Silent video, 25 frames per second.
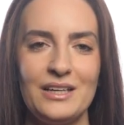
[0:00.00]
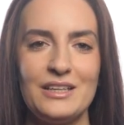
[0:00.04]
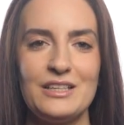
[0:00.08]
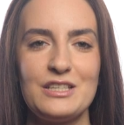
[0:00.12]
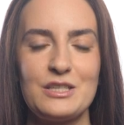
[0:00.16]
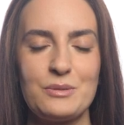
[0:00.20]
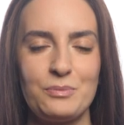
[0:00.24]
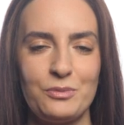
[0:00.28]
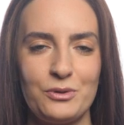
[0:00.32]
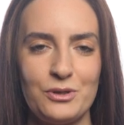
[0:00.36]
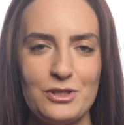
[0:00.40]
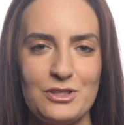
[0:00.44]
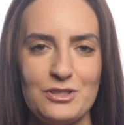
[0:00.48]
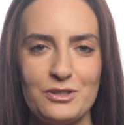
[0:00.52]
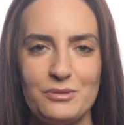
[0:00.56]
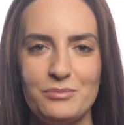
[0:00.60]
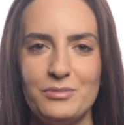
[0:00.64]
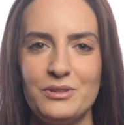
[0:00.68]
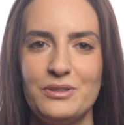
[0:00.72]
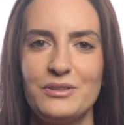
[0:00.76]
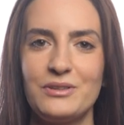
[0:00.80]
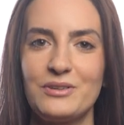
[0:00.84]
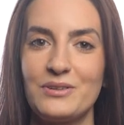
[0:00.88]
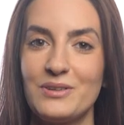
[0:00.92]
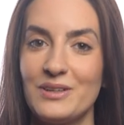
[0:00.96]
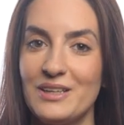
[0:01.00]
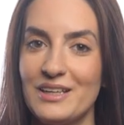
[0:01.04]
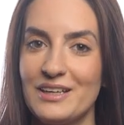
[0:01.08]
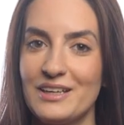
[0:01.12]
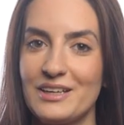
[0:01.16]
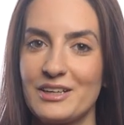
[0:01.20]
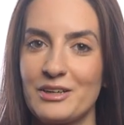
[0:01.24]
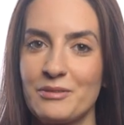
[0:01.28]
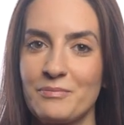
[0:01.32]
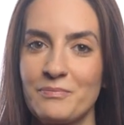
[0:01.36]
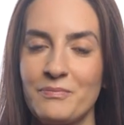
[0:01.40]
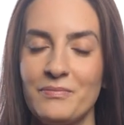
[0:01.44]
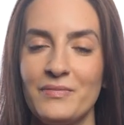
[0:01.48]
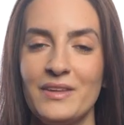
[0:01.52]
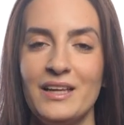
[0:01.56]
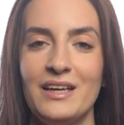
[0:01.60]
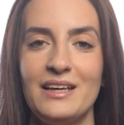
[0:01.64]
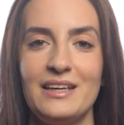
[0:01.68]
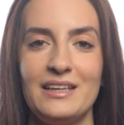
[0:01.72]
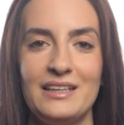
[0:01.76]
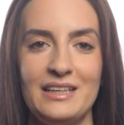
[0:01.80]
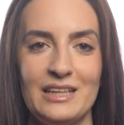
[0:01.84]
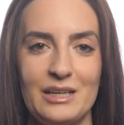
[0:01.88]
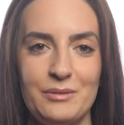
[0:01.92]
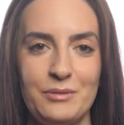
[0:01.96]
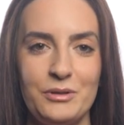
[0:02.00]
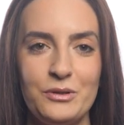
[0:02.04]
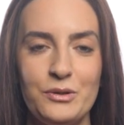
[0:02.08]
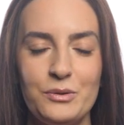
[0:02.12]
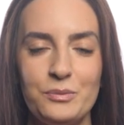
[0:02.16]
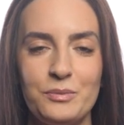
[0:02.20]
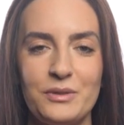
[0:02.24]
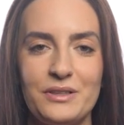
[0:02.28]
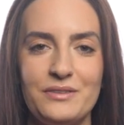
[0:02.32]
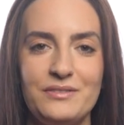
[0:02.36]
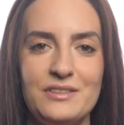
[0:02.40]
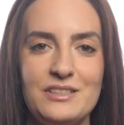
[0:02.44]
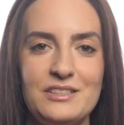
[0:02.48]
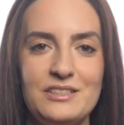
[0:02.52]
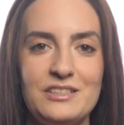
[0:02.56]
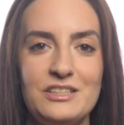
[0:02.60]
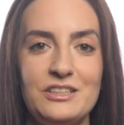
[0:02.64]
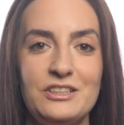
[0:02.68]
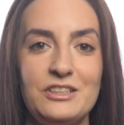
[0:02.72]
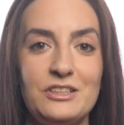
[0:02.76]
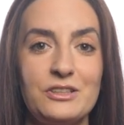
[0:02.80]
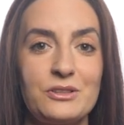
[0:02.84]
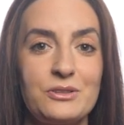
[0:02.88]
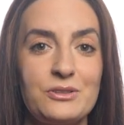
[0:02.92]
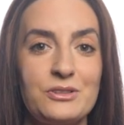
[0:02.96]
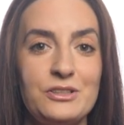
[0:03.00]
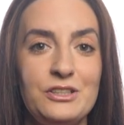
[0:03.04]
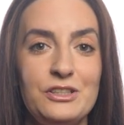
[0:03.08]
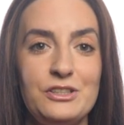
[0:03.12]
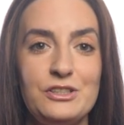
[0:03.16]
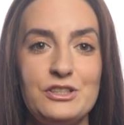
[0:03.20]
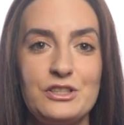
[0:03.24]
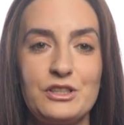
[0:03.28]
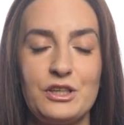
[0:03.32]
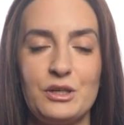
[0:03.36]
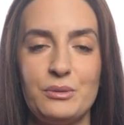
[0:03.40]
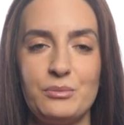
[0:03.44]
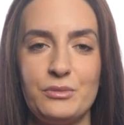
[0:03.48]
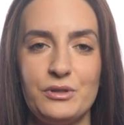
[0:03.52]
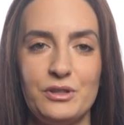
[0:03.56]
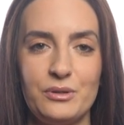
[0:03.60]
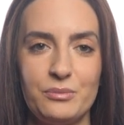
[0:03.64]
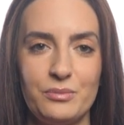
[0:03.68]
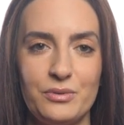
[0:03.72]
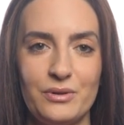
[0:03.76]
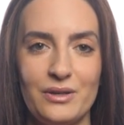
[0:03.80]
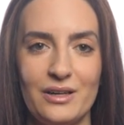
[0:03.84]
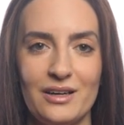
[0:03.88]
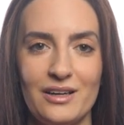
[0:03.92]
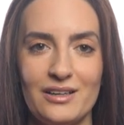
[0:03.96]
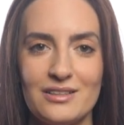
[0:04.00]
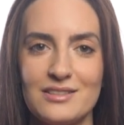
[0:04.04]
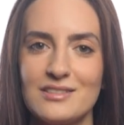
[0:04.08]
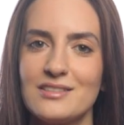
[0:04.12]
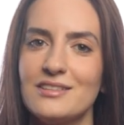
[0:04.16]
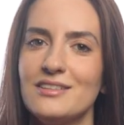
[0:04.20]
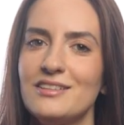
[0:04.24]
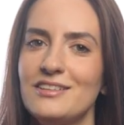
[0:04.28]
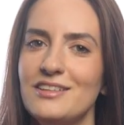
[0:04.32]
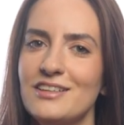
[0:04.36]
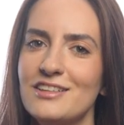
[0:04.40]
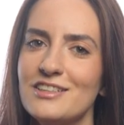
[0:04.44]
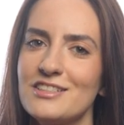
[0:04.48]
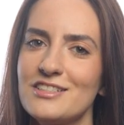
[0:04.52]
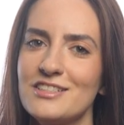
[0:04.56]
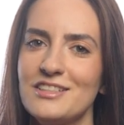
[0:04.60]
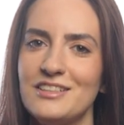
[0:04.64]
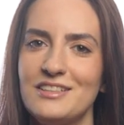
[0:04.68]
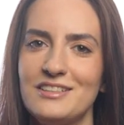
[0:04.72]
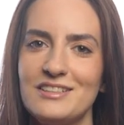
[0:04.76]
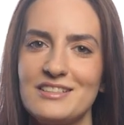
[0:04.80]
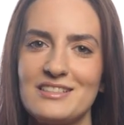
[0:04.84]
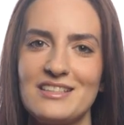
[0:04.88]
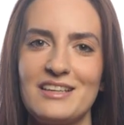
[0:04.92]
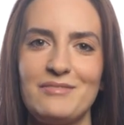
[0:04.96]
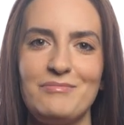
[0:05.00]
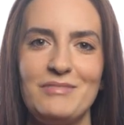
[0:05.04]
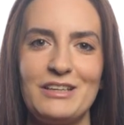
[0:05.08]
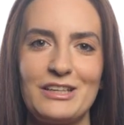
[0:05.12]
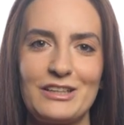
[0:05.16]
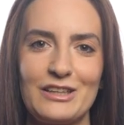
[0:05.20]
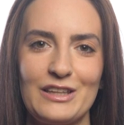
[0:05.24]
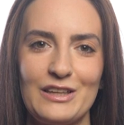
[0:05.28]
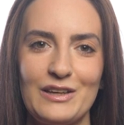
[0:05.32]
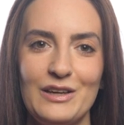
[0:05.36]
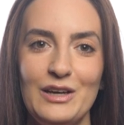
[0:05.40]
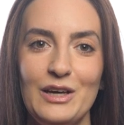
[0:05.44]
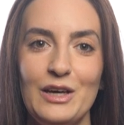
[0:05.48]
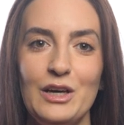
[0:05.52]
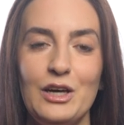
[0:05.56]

Использую бинокуляры. Я могу провести хирургические манипуляции нежно и незаметно,